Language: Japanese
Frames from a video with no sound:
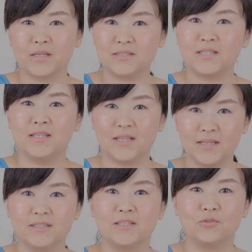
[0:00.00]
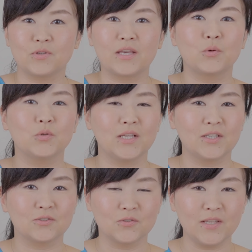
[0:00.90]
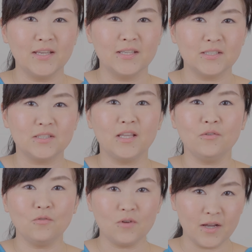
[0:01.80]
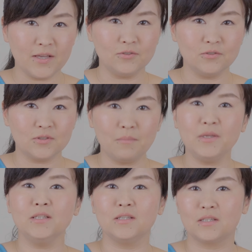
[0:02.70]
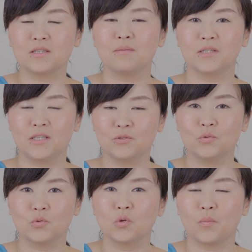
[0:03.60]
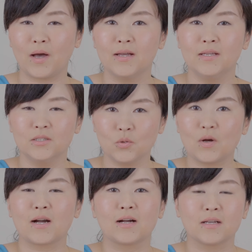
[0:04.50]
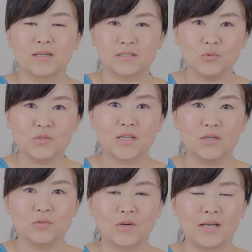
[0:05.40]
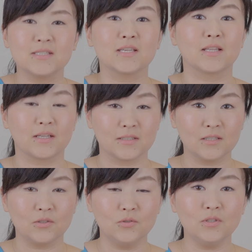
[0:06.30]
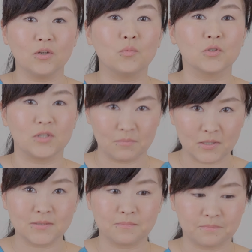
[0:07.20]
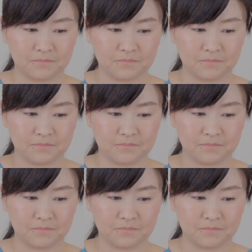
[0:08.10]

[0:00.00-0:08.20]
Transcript: していないっていう傾向にあるので視点を変えるためにラテマネーという言葉とか考え方を使うのがいいんじゃないかなっていうふうに思っています。